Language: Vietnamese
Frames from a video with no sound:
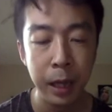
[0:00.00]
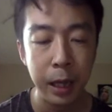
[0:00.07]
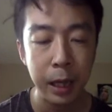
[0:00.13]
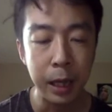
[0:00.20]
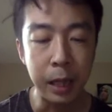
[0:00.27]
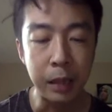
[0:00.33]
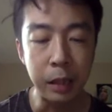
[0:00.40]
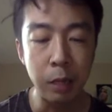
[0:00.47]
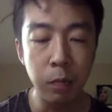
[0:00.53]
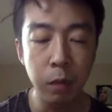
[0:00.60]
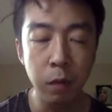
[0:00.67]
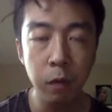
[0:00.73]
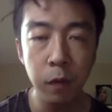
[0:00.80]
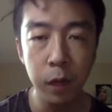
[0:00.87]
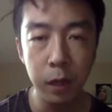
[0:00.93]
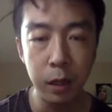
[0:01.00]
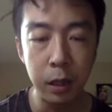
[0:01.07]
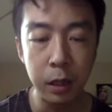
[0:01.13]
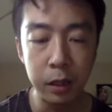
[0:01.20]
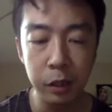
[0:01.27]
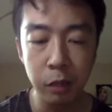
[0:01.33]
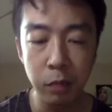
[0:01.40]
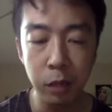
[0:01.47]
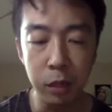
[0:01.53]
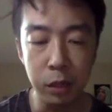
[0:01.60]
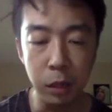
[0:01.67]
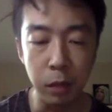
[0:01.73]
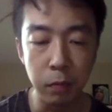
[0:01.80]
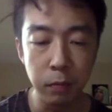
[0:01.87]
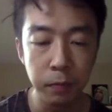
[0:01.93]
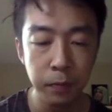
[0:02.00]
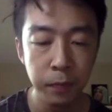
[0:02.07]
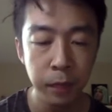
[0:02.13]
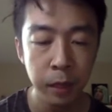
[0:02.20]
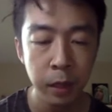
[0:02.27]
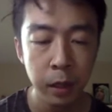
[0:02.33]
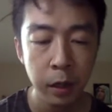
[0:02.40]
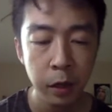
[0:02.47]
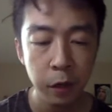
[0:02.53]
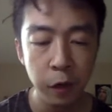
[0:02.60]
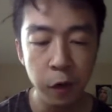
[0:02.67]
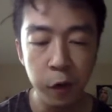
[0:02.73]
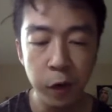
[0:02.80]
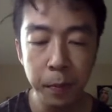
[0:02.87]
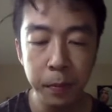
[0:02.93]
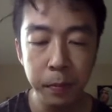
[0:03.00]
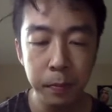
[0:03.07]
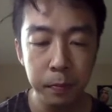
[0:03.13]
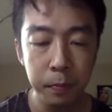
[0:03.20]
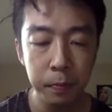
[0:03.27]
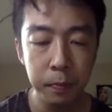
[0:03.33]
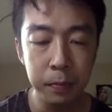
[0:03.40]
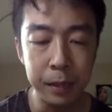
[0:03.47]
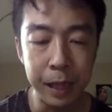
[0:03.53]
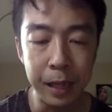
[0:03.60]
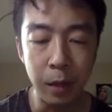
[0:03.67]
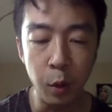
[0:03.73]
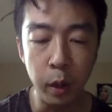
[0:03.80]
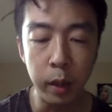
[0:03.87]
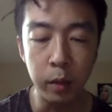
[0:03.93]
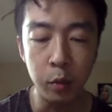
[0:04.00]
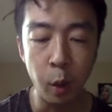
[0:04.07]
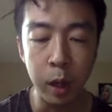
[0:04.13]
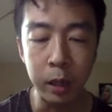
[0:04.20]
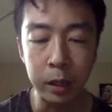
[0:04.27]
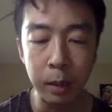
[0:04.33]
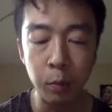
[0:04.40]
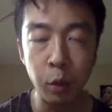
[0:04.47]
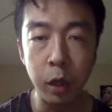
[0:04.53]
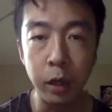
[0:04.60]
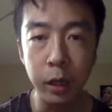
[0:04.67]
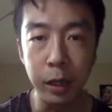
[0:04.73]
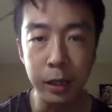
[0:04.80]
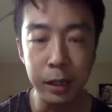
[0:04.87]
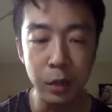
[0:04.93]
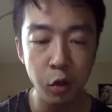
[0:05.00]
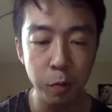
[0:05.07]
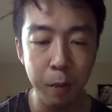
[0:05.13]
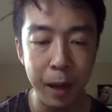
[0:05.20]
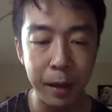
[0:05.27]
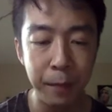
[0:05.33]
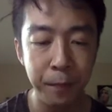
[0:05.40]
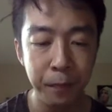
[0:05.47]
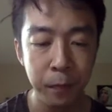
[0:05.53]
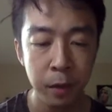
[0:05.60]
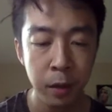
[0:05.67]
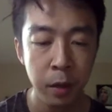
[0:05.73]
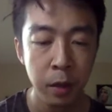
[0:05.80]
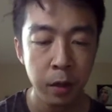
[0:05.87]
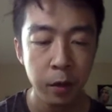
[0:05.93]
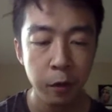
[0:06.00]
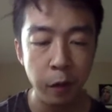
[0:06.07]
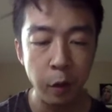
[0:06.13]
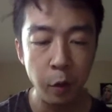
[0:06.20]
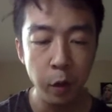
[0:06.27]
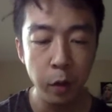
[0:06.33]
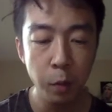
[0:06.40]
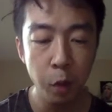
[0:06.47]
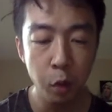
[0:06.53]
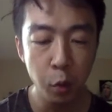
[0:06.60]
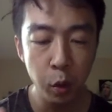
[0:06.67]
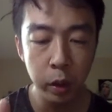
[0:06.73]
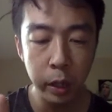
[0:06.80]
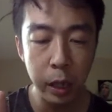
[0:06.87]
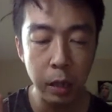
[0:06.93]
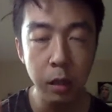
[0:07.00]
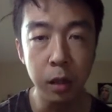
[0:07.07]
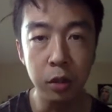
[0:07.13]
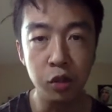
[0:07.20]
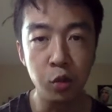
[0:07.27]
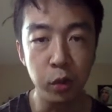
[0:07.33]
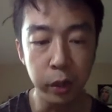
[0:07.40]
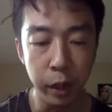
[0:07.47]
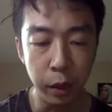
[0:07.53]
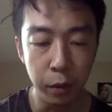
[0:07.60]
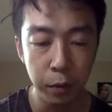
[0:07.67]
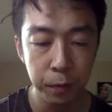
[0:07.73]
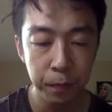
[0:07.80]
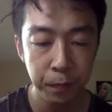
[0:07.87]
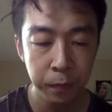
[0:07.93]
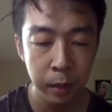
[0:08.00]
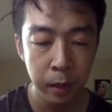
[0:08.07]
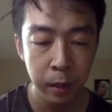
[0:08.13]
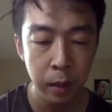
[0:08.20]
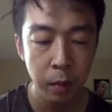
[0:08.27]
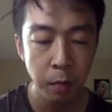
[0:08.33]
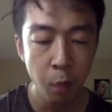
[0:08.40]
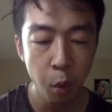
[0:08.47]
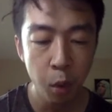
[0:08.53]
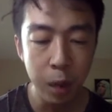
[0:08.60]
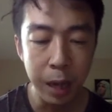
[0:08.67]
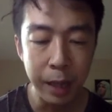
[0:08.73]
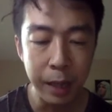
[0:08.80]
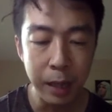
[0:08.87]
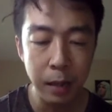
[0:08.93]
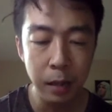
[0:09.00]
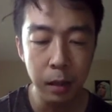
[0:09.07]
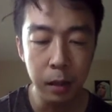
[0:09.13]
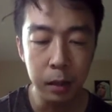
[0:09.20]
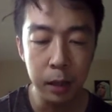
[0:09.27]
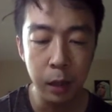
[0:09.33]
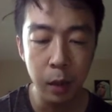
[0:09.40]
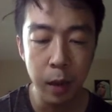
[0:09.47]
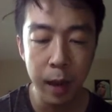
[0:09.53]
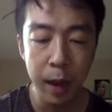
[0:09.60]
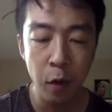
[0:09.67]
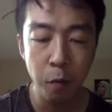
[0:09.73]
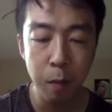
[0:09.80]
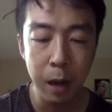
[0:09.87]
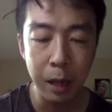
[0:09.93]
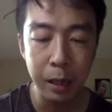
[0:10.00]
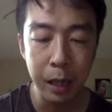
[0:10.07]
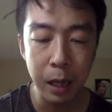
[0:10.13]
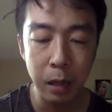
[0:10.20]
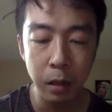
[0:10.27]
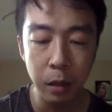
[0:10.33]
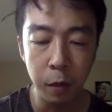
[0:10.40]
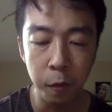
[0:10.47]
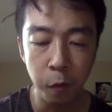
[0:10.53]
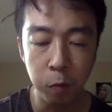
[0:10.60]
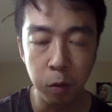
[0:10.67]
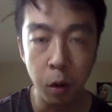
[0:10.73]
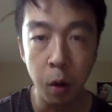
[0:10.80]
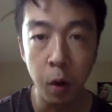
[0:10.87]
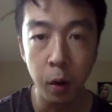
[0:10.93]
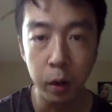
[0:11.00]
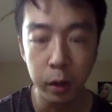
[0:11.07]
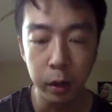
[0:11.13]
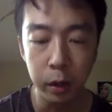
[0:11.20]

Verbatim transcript: cả trong công việc lẫn trong đời sống phương pháp rèn luyện toàn tâm toàn ý sẽ giúp bạn phát huy bốn nguồn năng lượng chủ yếu bù lại năng lượng tiêu hao bằng năng lượng phục hồi